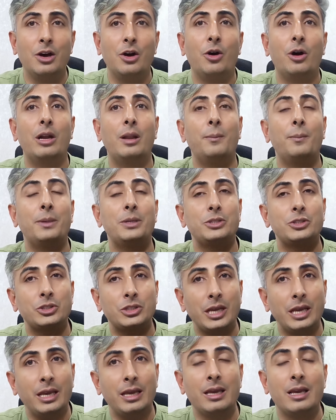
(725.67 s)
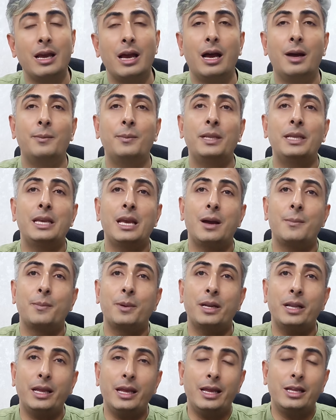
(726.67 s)
और नंबर छः हमने यहाँ
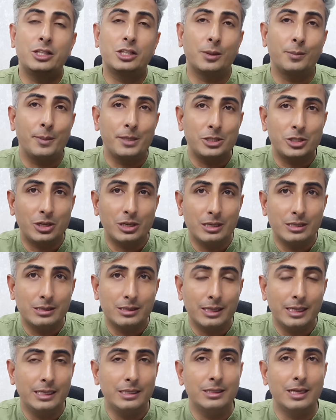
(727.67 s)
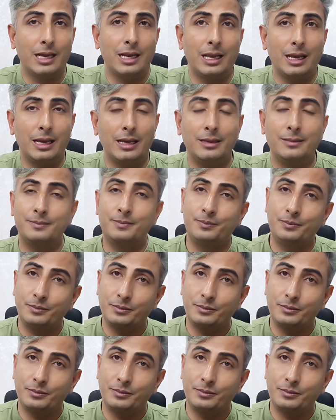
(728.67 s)
पर एक चम्मच ग्लिसरीन डाला है